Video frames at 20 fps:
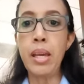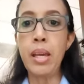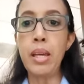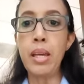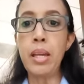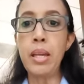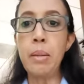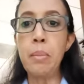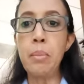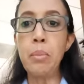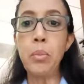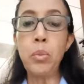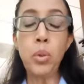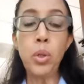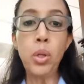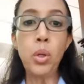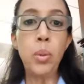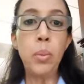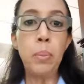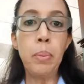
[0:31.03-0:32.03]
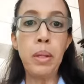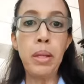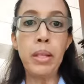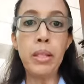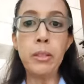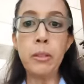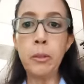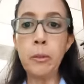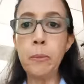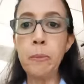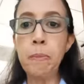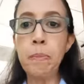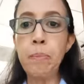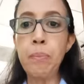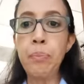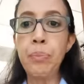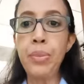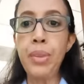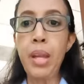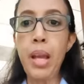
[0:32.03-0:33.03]
eh, muy completo.
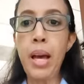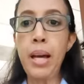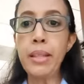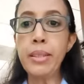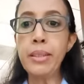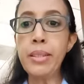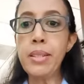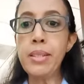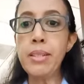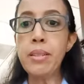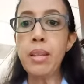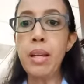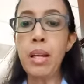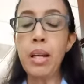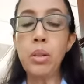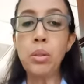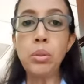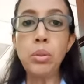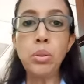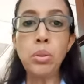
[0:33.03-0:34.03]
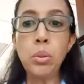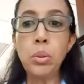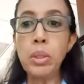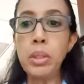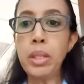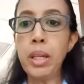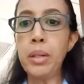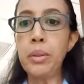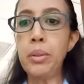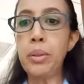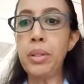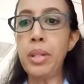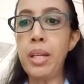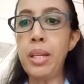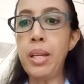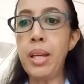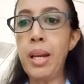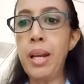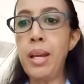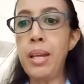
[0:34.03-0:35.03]
Antes de la consulta no
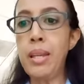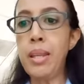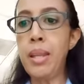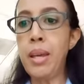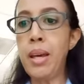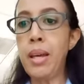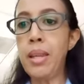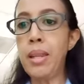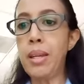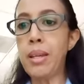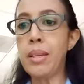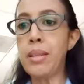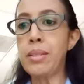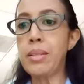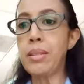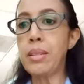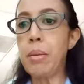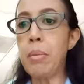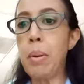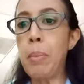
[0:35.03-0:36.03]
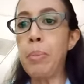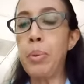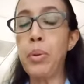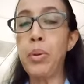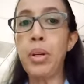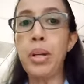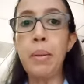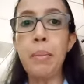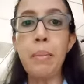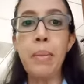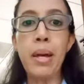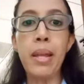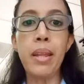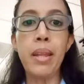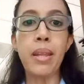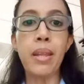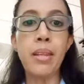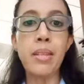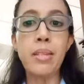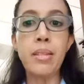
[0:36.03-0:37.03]
tenía la idea de que estaba
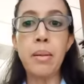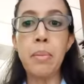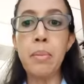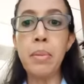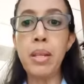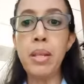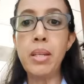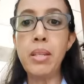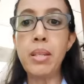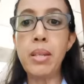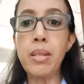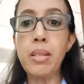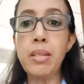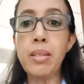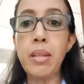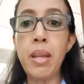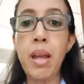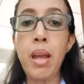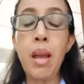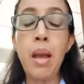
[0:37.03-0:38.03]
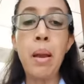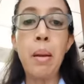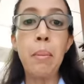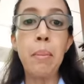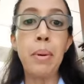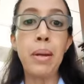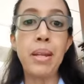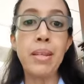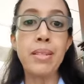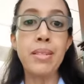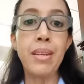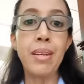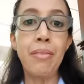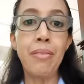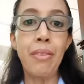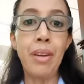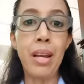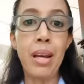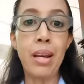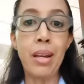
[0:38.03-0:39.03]
programada desde mi niñez para
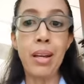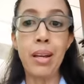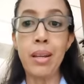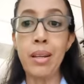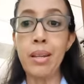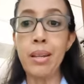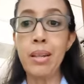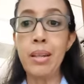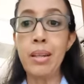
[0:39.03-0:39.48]
ser flaca